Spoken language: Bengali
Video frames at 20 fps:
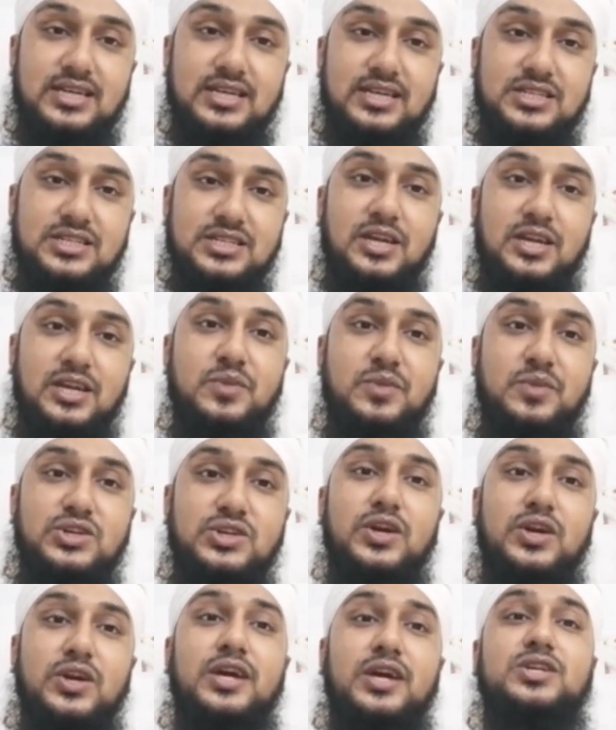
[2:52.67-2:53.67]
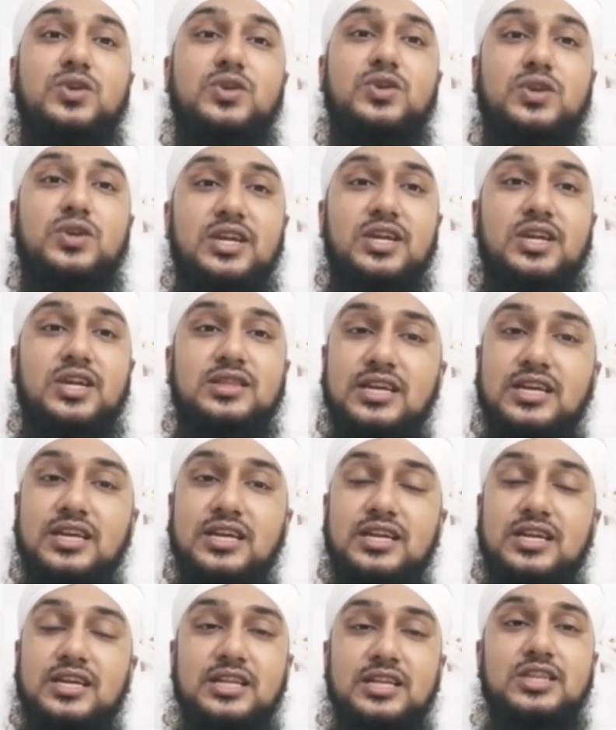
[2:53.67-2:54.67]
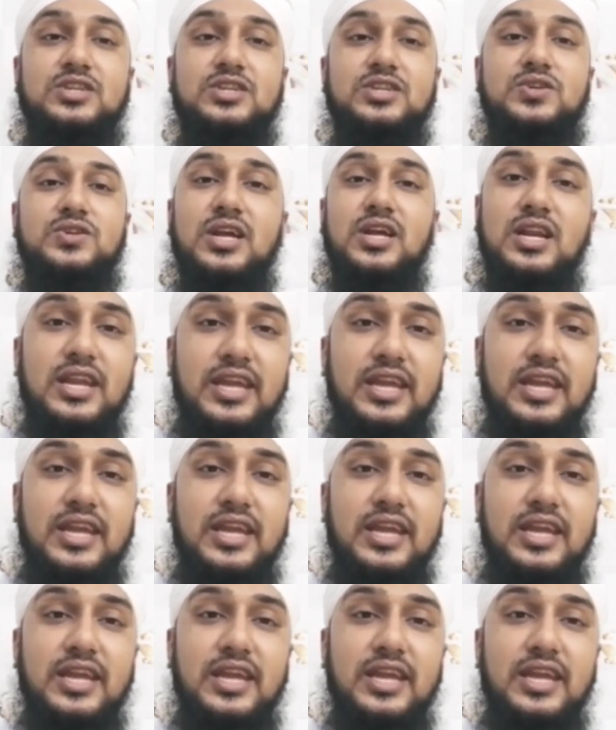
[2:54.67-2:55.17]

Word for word: সেই বিষয়ের সঠিক দিক নির্দেশনা